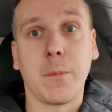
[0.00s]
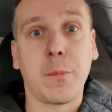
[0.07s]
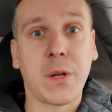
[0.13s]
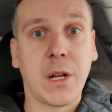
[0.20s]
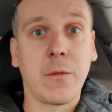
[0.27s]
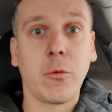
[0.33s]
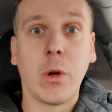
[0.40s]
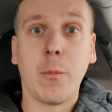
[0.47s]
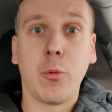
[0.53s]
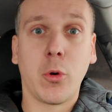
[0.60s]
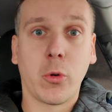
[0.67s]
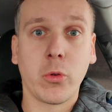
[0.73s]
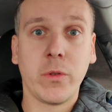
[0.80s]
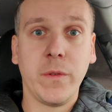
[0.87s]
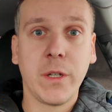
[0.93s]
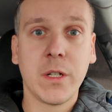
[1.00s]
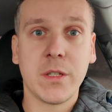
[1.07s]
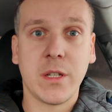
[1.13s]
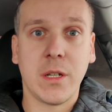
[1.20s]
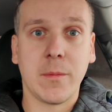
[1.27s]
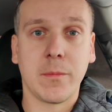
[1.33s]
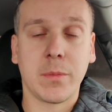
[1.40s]
правую опору
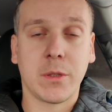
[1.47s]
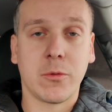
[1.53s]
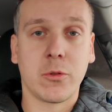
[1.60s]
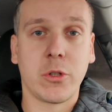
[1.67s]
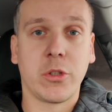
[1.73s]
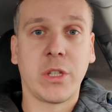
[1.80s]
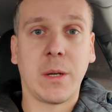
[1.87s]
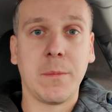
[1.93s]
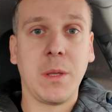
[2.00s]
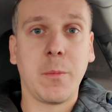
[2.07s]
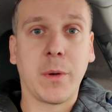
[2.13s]
двигателя, потому что там не